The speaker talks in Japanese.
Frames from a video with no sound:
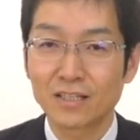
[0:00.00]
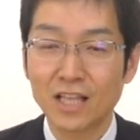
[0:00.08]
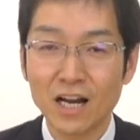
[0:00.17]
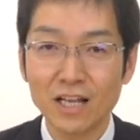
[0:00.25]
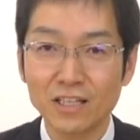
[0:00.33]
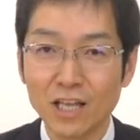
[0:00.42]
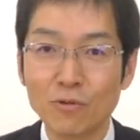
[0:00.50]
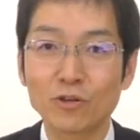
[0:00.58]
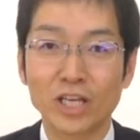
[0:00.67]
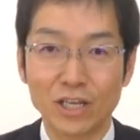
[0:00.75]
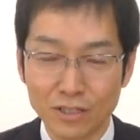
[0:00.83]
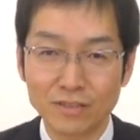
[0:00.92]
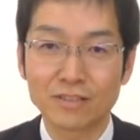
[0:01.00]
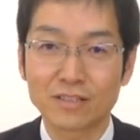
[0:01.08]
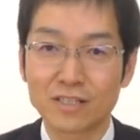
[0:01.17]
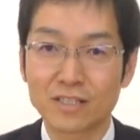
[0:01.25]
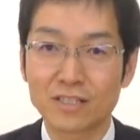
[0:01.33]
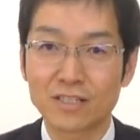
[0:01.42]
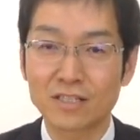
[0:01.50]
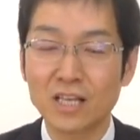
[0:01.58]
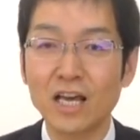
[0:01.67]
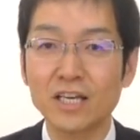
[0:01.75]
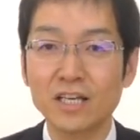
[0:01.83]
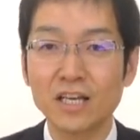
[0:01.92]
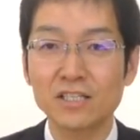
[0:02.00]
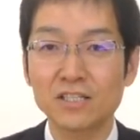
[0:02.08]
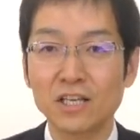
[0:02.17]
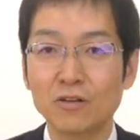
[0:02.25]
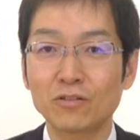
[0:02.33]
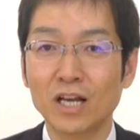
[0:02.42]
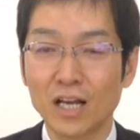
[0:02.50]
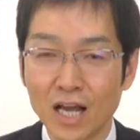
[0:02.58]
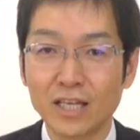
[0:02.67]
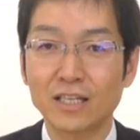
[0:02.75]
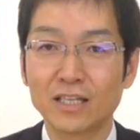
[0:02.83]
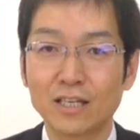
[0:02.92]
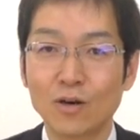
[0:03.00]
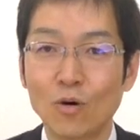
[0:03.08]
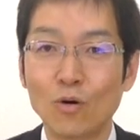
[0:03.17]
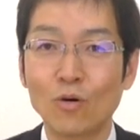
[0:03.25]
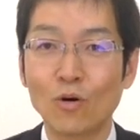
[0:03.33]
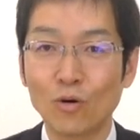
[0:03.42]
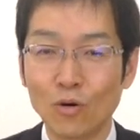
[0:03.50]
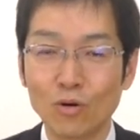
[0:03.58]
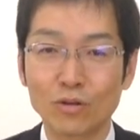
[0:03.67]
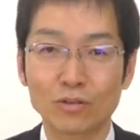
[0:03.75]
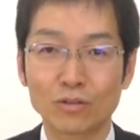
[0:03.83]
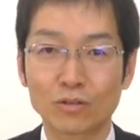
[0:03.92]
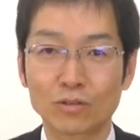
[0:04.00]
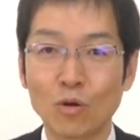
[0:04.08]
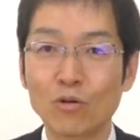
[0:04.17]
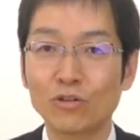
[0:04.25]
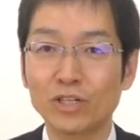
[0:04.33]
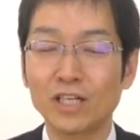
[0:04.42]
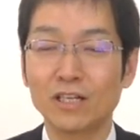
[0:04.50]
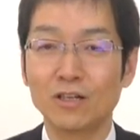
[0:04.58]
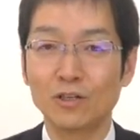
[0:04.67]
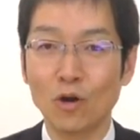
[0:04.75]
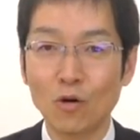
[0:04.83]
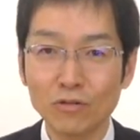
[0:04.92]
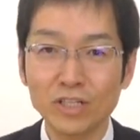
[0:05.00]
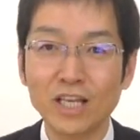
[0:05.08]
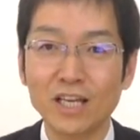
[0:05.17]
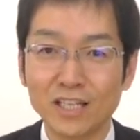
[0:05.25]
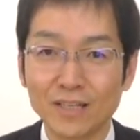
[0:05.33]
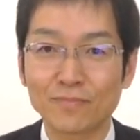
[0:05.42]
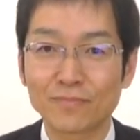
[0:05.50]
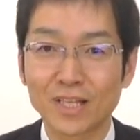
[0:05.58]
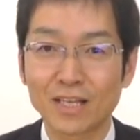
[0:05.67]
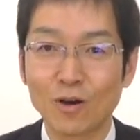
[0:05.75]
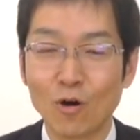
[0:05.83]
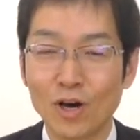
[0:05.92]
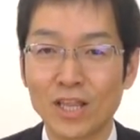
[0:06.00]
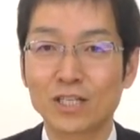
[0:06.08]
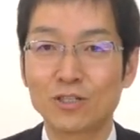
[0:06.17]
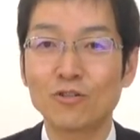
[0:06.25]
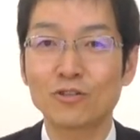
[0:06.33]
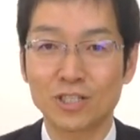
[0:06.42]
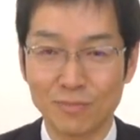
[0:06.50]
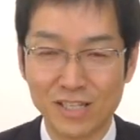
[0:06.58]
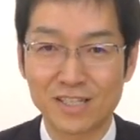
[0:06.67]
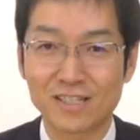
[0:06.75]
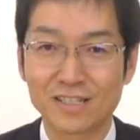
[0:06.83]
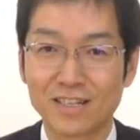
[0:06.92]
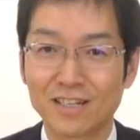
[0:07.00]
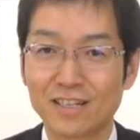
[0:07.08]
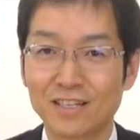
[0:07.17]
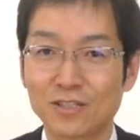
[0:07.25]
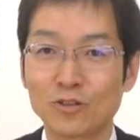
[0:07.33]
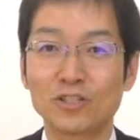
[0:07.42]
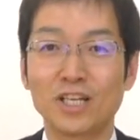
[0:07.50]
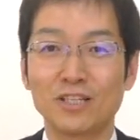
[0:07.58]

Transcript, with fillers: 誰でもできる再現性の高い方法を特に論理的にお話をしますそし